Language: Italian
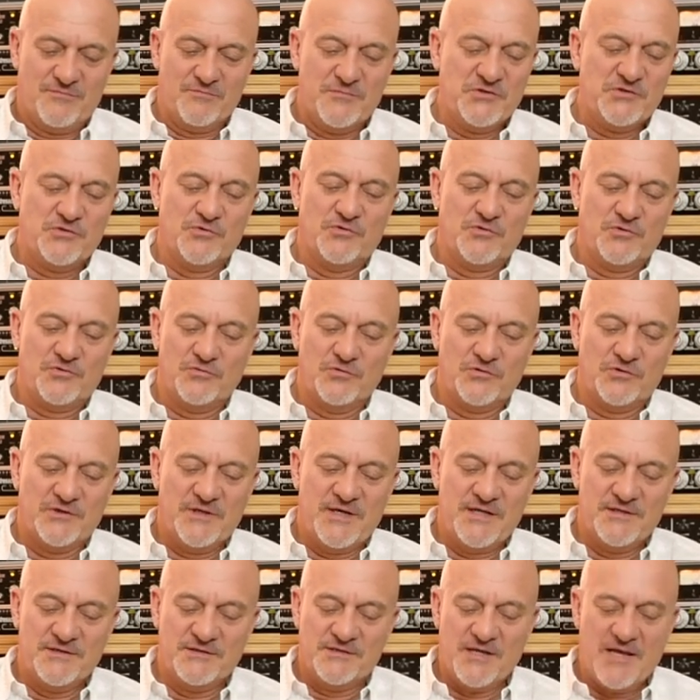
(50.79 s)
misconosciuto
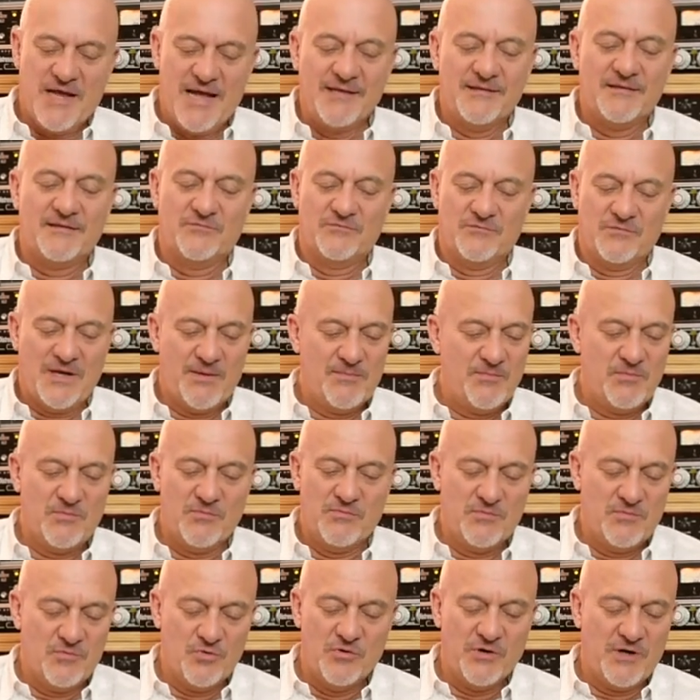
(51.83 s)
dagli insegnanti, un
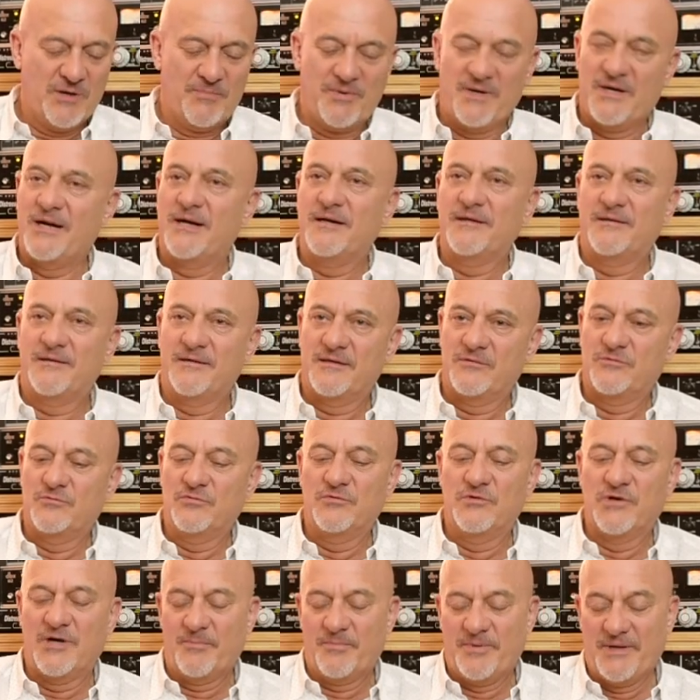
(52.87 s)
amore per la
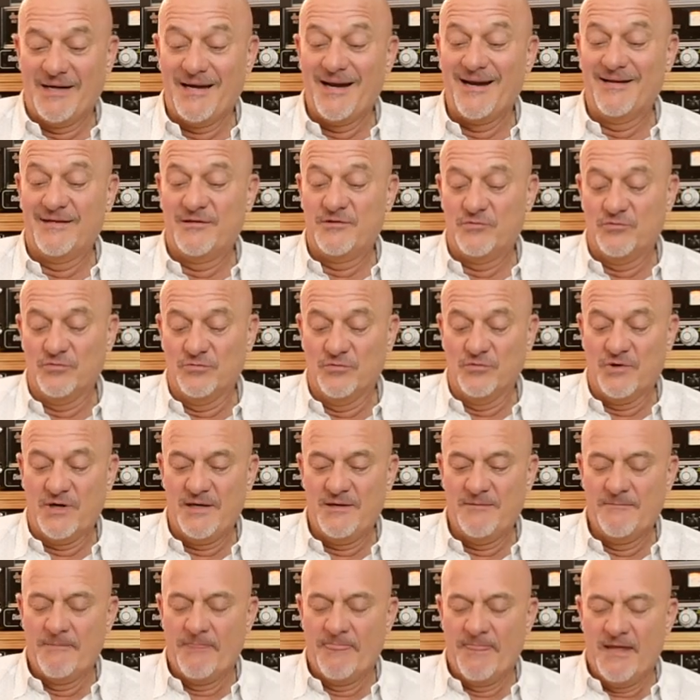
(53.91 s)
letteratura, per la lettura.